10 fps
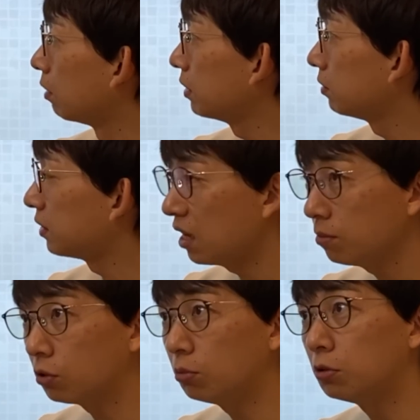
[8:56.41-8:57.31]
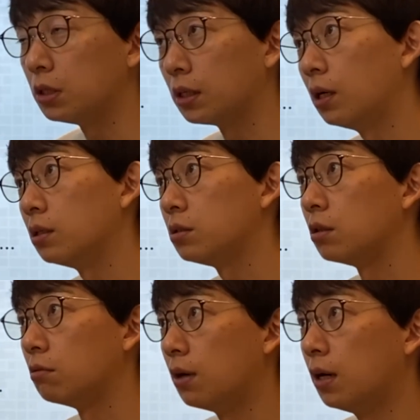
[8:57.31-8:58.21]
まず財務顧問に関して
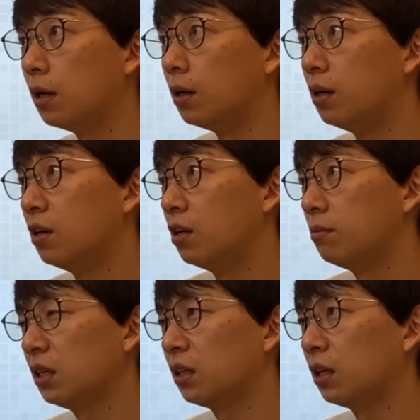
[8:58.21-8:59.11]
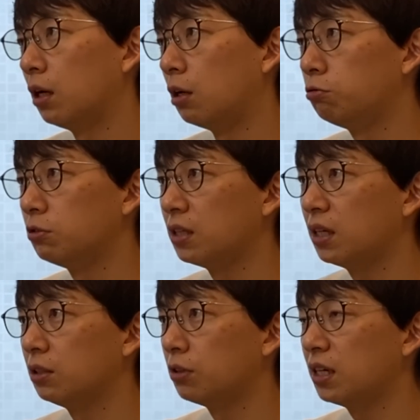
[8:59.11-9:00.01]
は、まあ、なんか
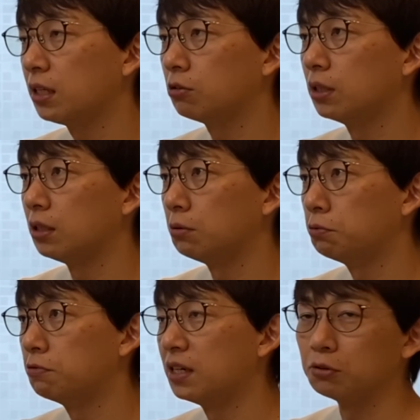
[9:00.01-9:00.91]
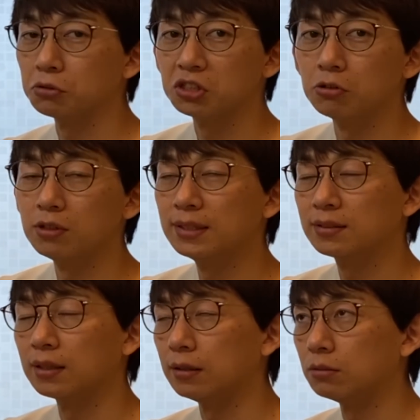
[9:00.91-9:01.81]
のらりくらりふわりとしております
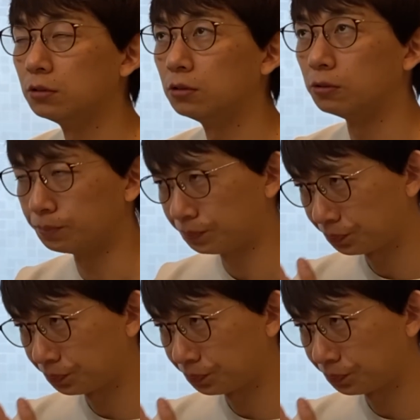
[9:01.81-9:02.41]
けれども、